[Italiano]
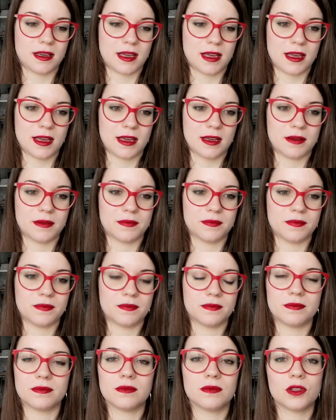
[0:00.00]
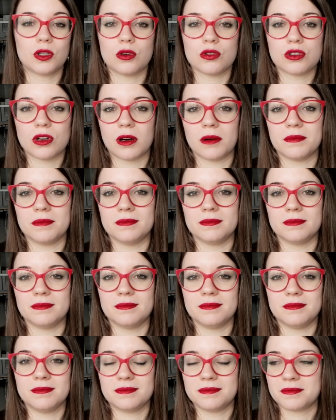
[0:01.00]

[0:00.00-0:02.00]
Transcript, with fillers: che non lo so, mm,